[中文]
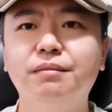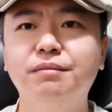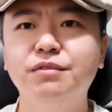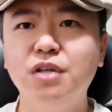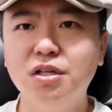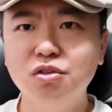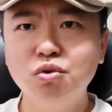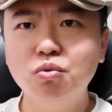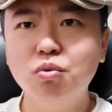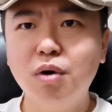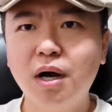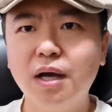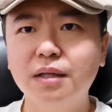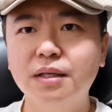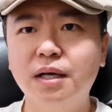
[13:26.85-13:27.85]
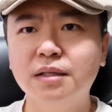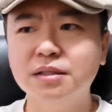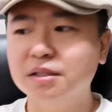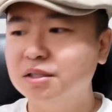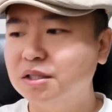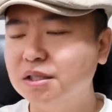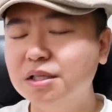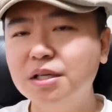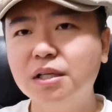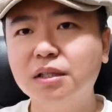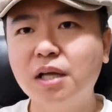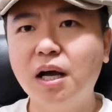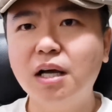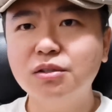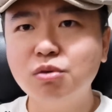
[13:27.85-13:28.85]
人畜无害的样子，实际上
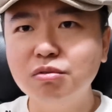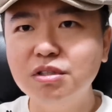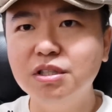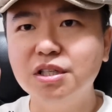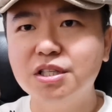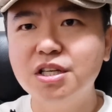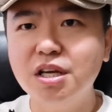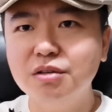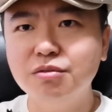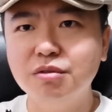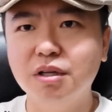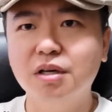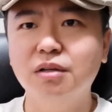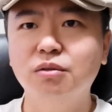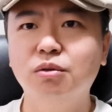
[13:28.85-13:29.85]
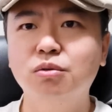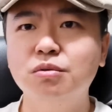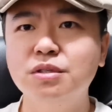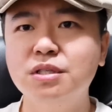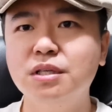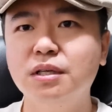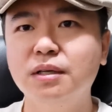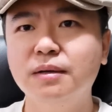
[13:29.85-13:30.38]
他从你这窃取的很多东西，